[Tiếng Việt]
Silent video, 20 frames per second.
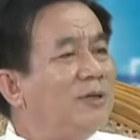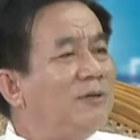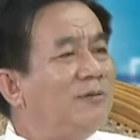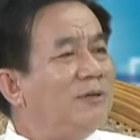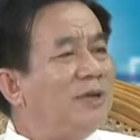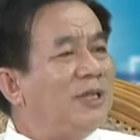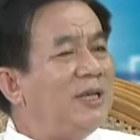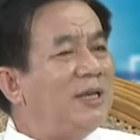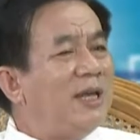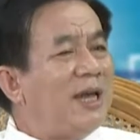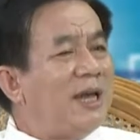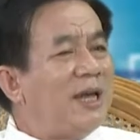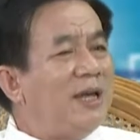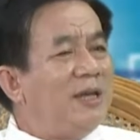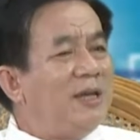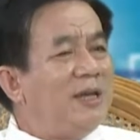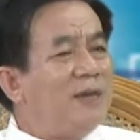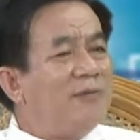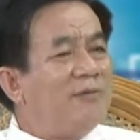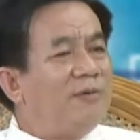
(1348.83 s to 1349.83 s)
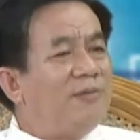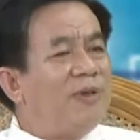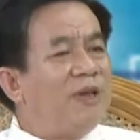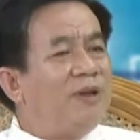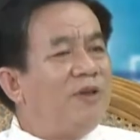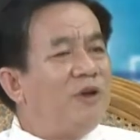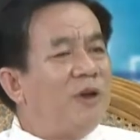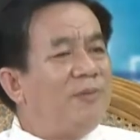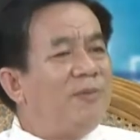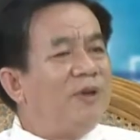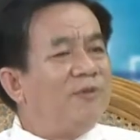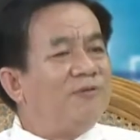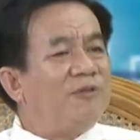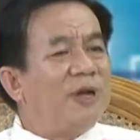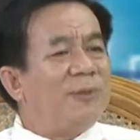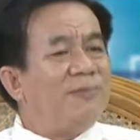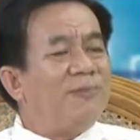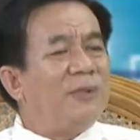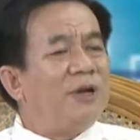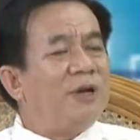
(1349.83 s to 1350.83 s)
Dạ. và thứ hai biện gọi biện
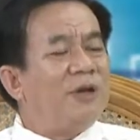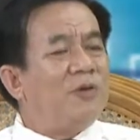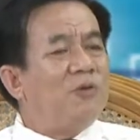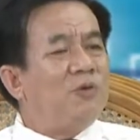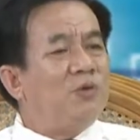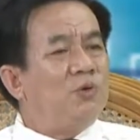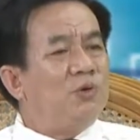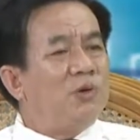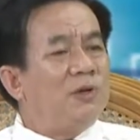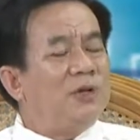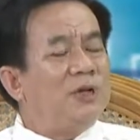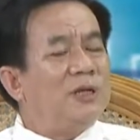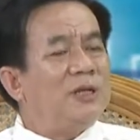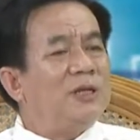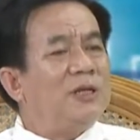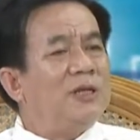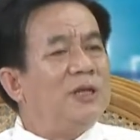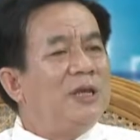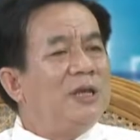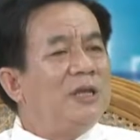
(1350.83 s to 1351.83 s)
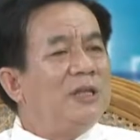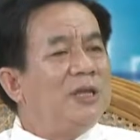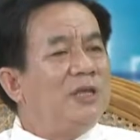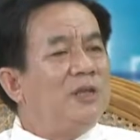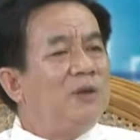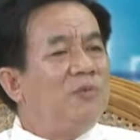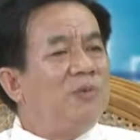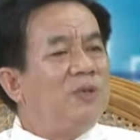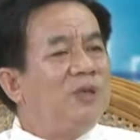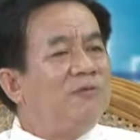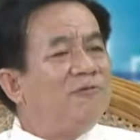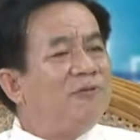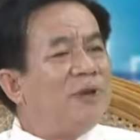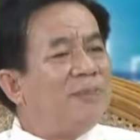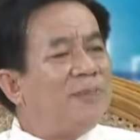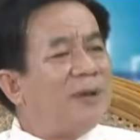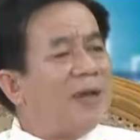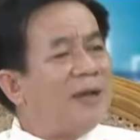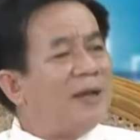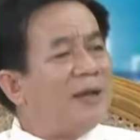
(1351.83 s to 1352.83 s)
pháp mà uống thuốc nữa là thì dùng những
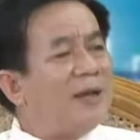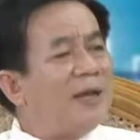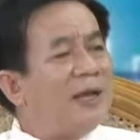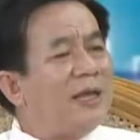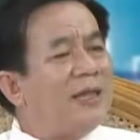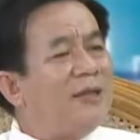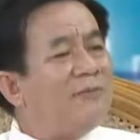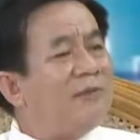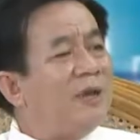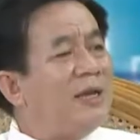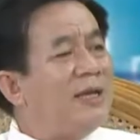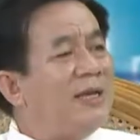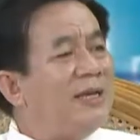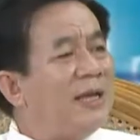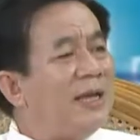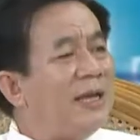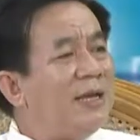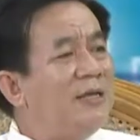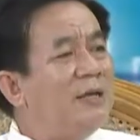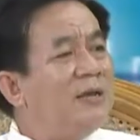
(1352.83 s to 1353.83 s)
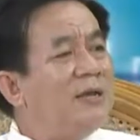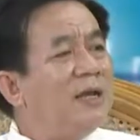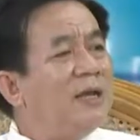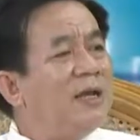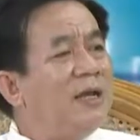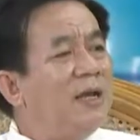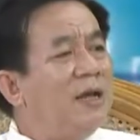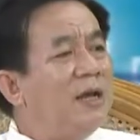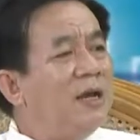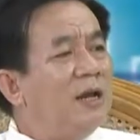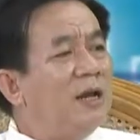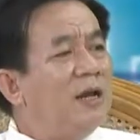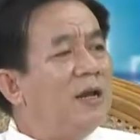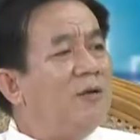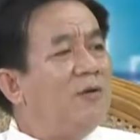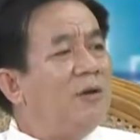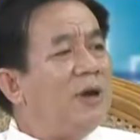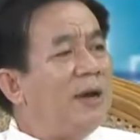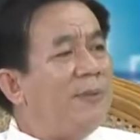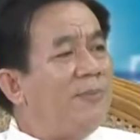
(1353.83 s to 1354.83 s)
pháp hạ hạ nhiệt vật lý khác như là
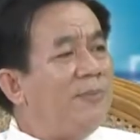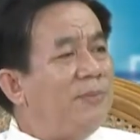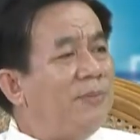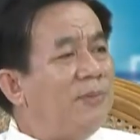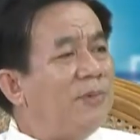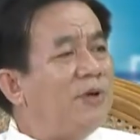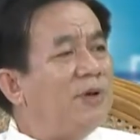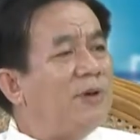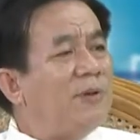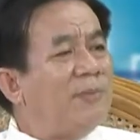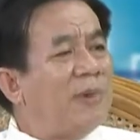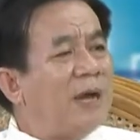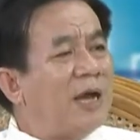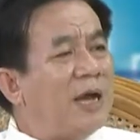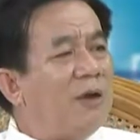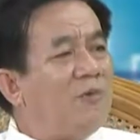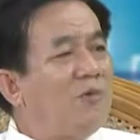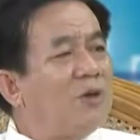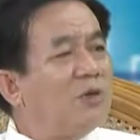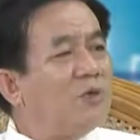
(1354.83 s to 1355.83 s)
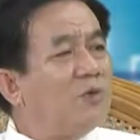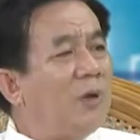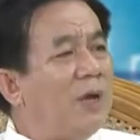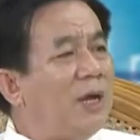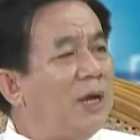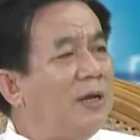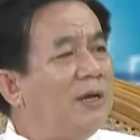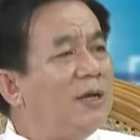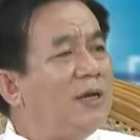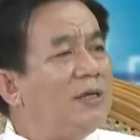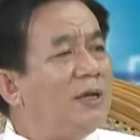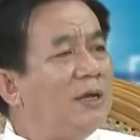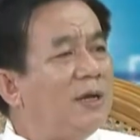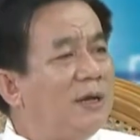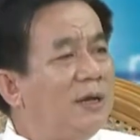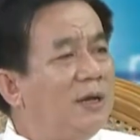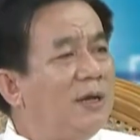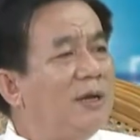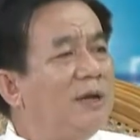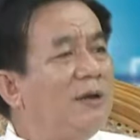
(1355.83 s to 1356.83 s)
lâu ấm rồi mặc áo quần thoáng để cho
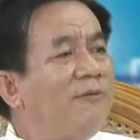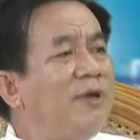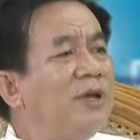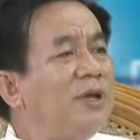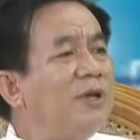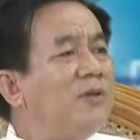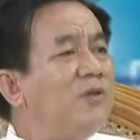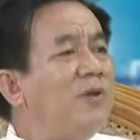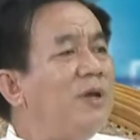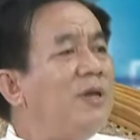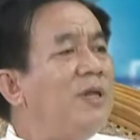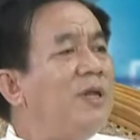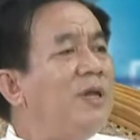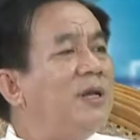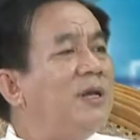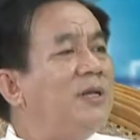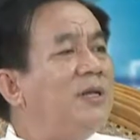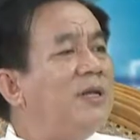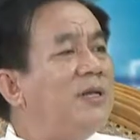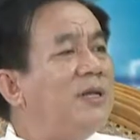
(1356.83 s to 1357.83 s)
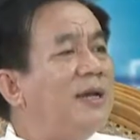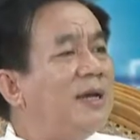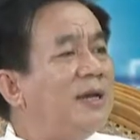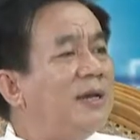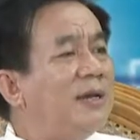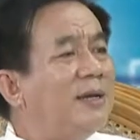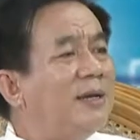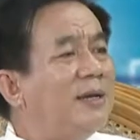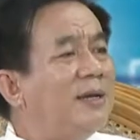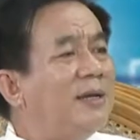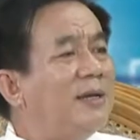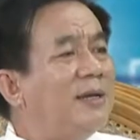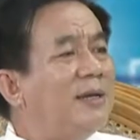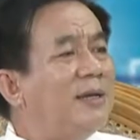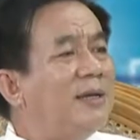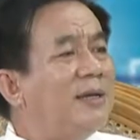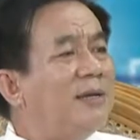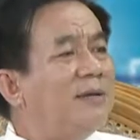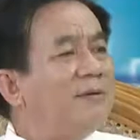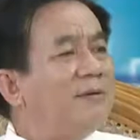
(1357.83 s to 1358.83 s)
cái việc thoát nhiệt nó dễ dàng yeah. Vâng.
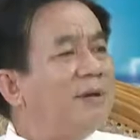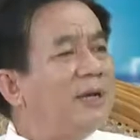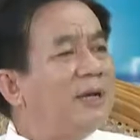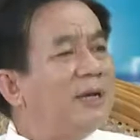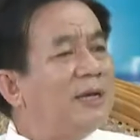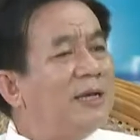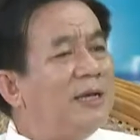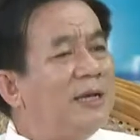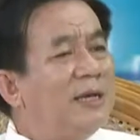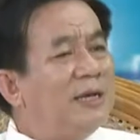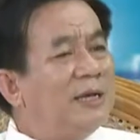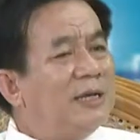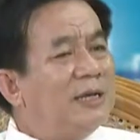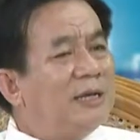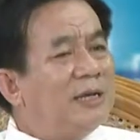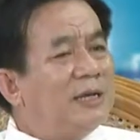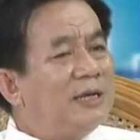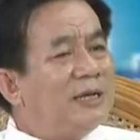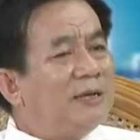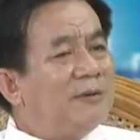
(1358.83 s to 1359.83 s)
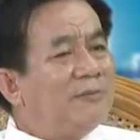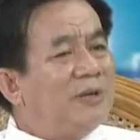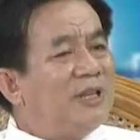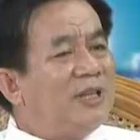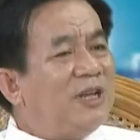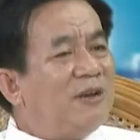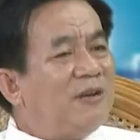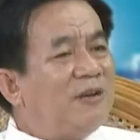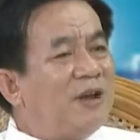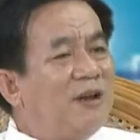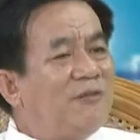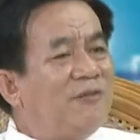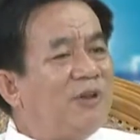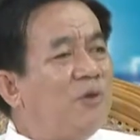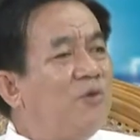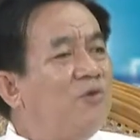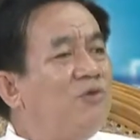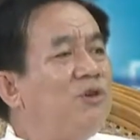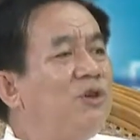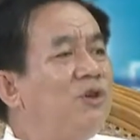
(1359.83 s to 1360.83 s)
và bệnh nhân cần phải
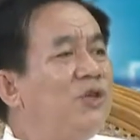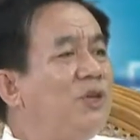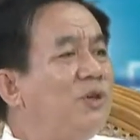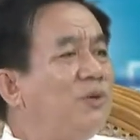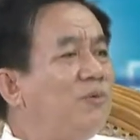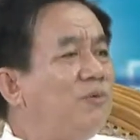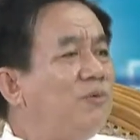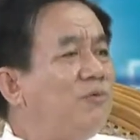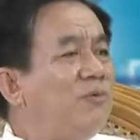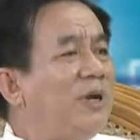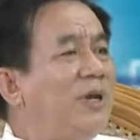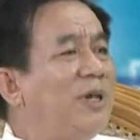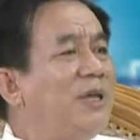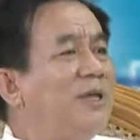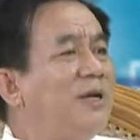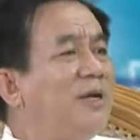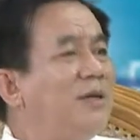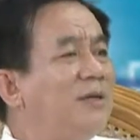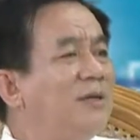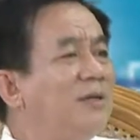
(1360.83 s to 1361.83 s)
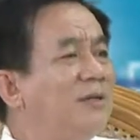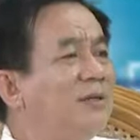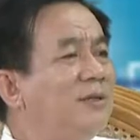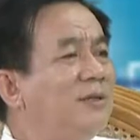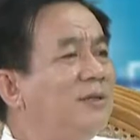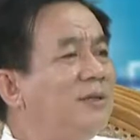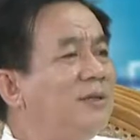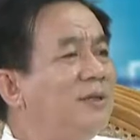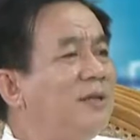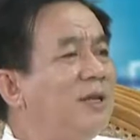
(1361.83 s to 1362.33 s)
uống nước nhiều và nghỉ ngơi yeah. Dạ.